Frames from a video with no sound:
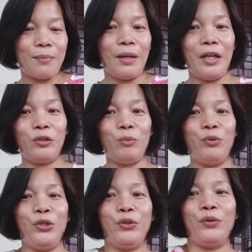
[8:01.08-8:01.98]
Ito po
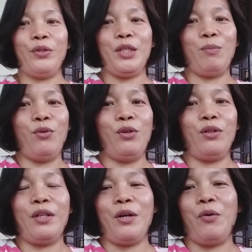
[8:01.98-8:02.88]
yung small
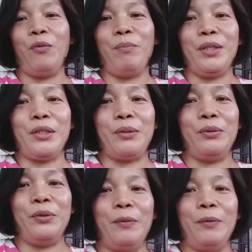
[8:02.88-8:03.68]
na office ko.